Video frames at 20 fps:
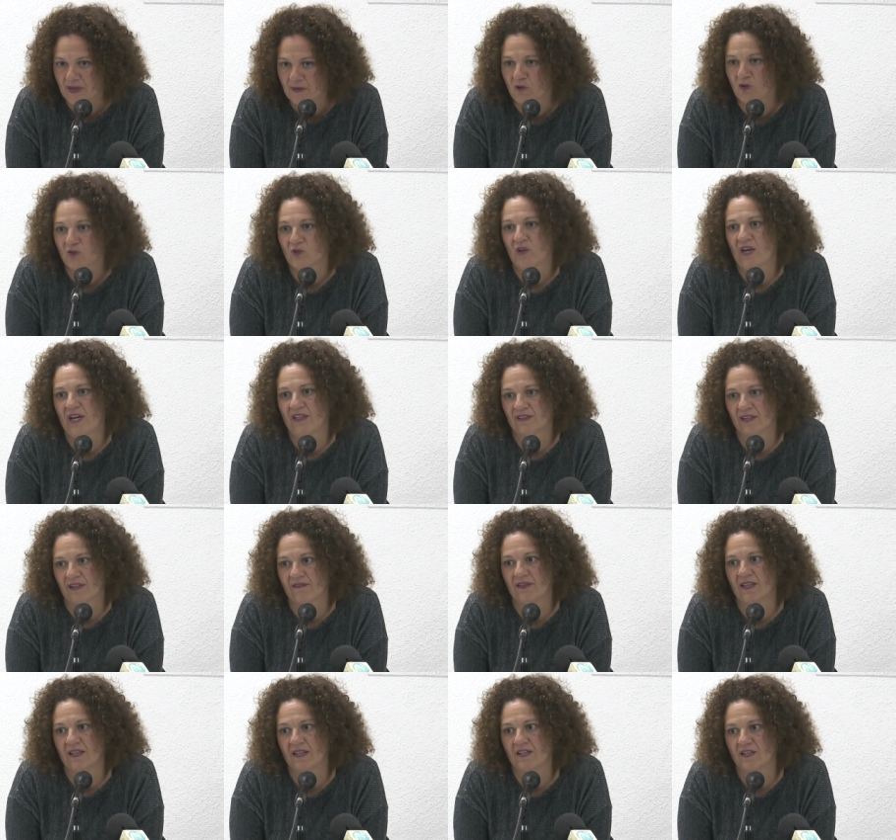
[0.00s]
vivos a
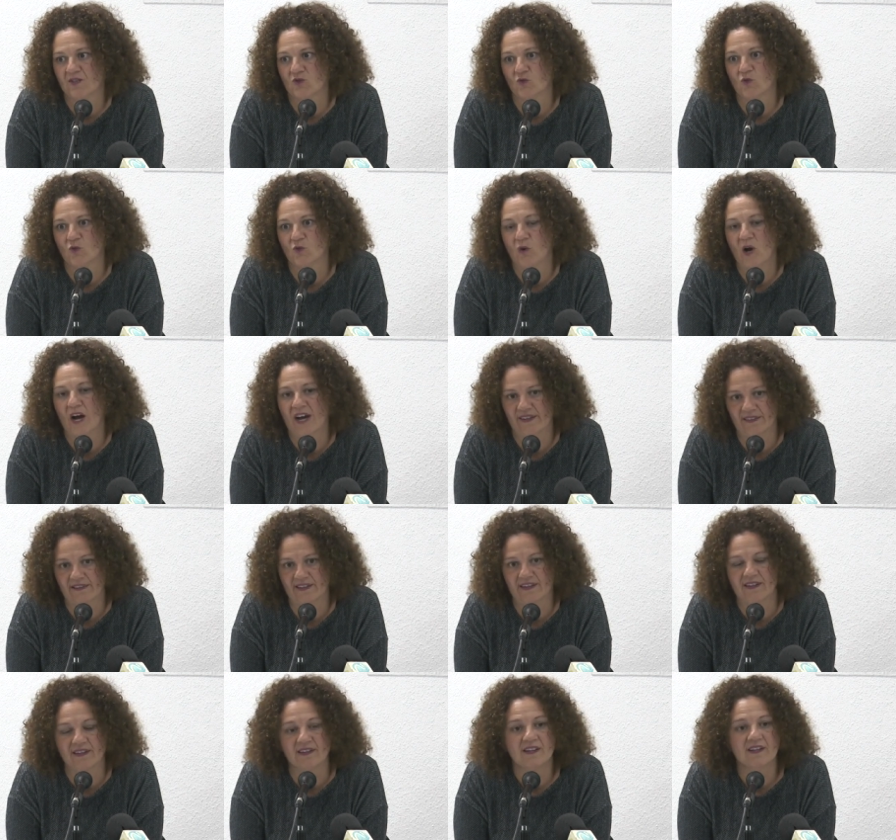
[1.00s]
través de su
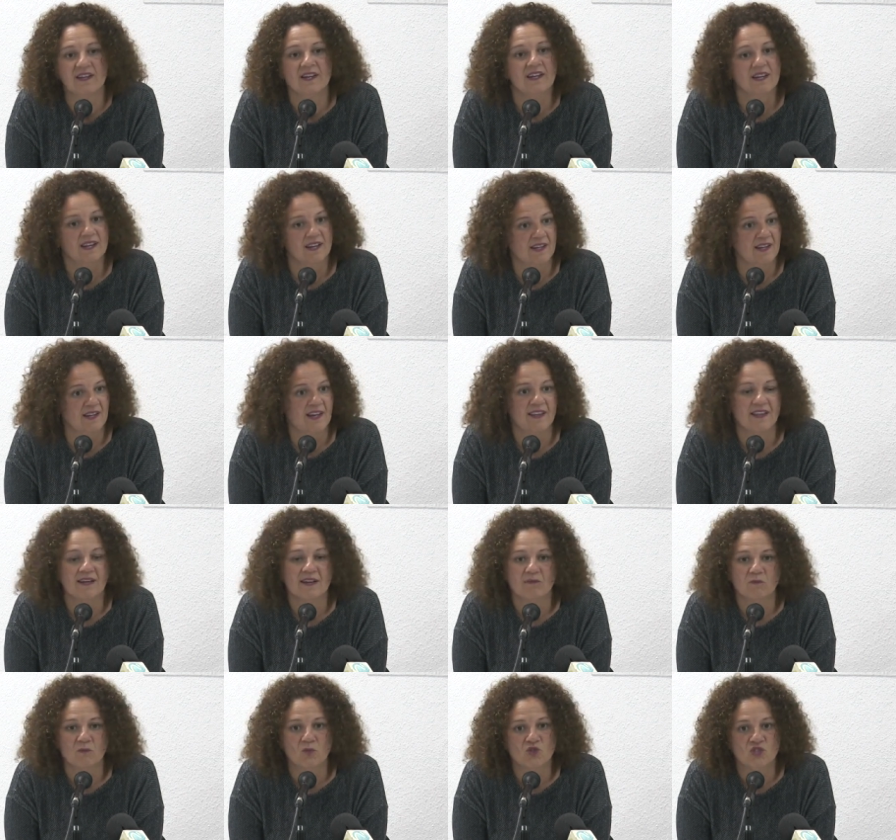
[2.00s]
arte. Y
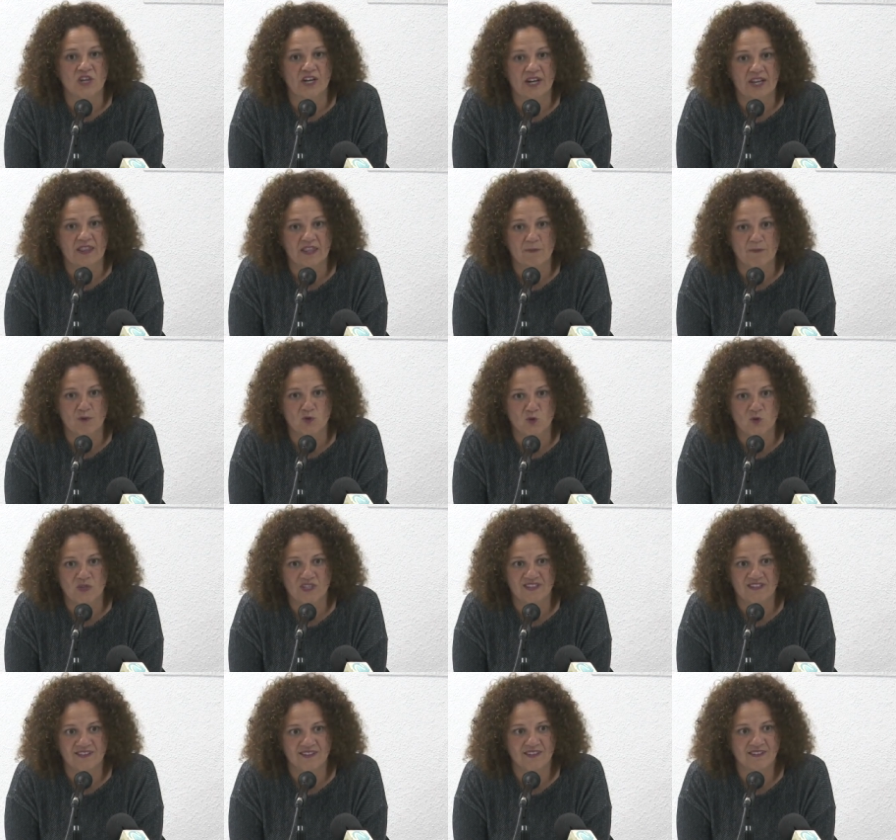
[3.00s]
nada, muchas gracias por su
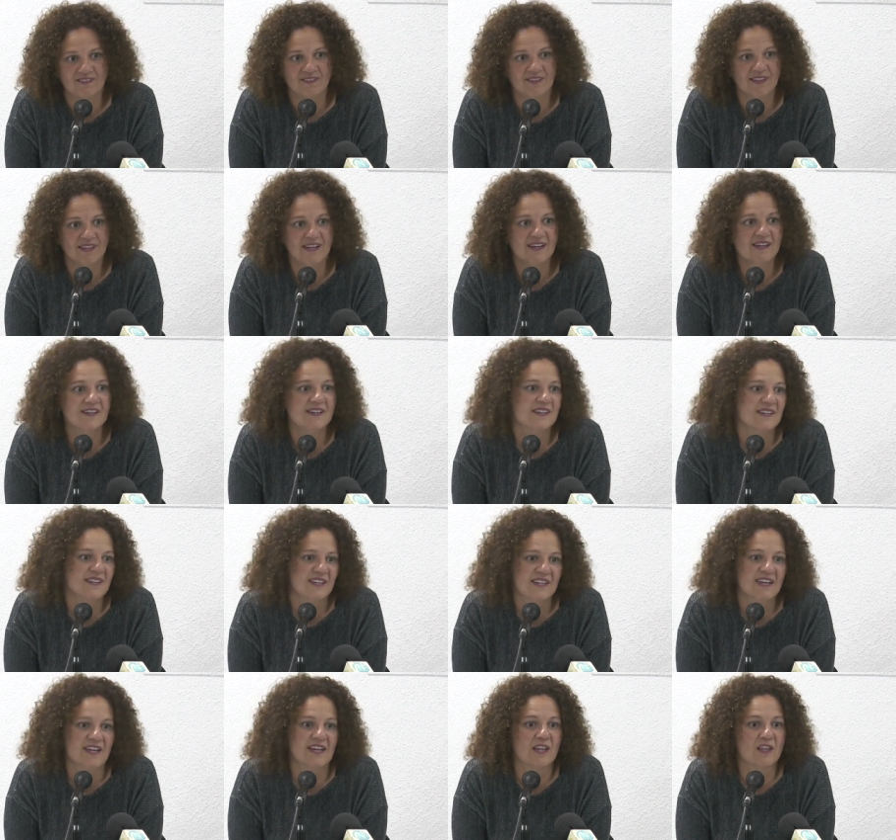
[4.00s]
asistencia
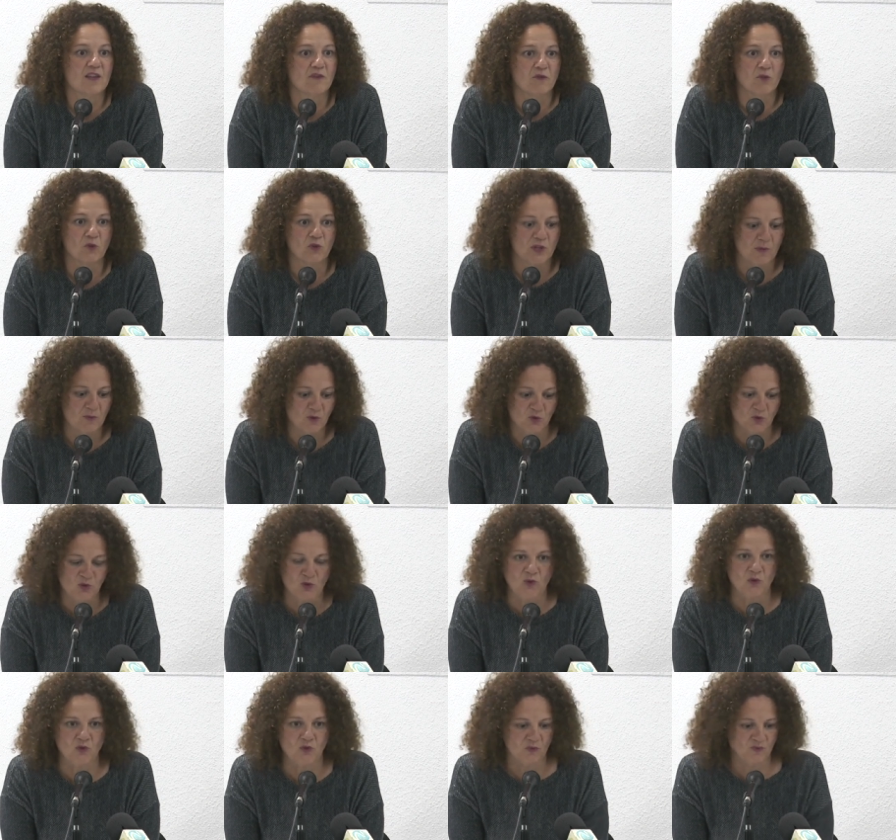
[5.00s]
y que disfrutemos
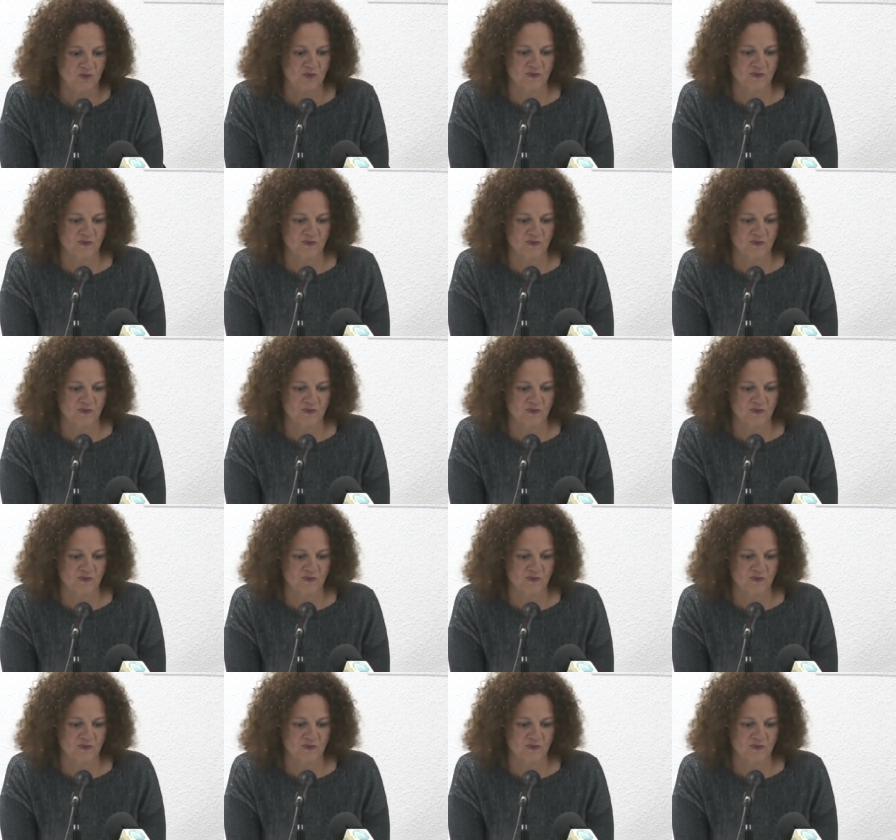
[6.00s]
todo.